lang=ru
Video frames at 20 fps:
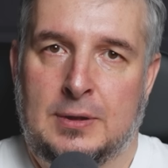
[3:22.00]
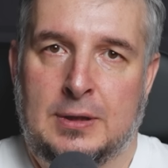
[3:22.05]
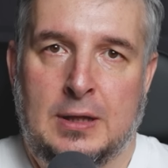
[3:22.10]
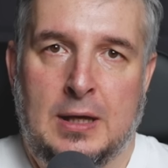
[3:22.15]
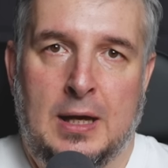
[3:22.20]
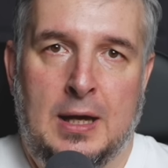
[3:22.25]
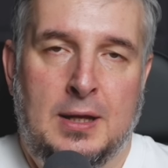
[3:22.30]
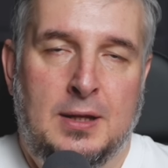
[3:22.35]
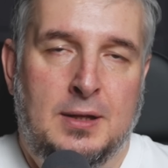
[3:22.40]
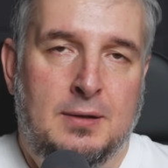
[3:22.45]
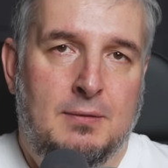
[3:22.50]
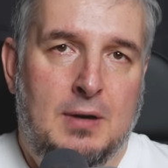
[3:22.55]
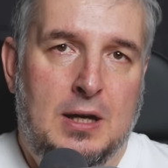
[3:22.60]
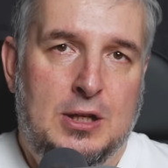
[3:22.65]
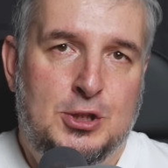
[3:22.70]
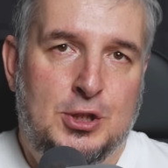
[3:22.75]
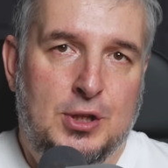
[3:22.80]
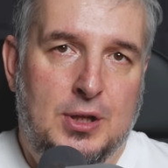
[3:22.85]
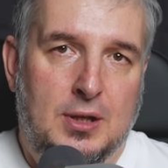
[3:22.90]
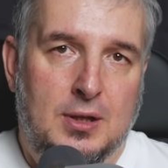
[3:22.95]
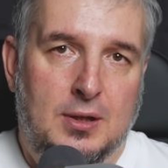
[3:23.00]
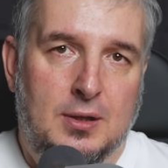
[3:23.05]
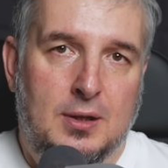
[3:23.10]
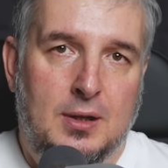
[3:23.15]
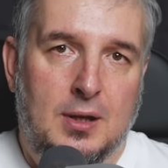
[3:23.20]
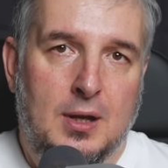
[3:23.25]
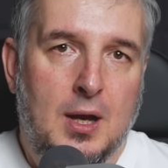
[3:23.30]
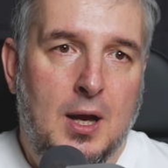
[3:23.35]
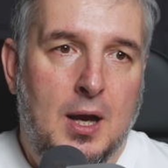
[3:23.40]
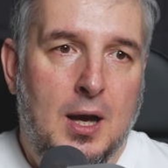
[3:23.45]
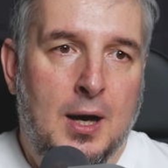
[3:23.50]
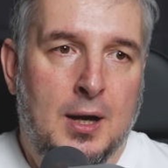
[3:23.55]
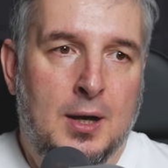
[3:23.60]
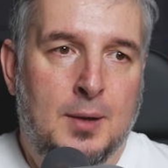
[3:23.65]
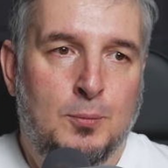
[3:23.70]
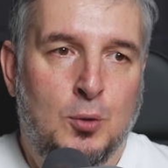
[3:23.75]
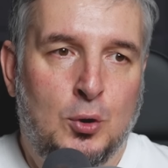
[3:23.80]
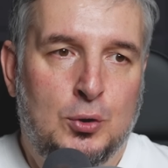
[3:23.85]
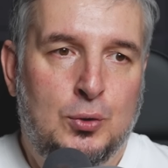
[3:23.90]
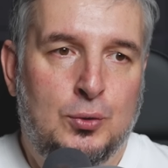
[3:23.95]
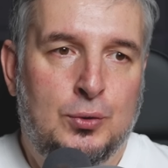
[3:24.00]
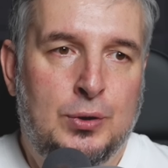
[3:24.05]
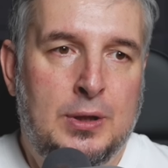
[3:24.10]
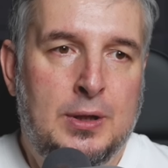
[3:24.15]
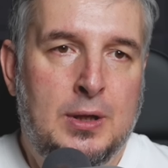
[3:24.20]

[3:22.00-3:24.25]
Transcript: Да и не важно. А работают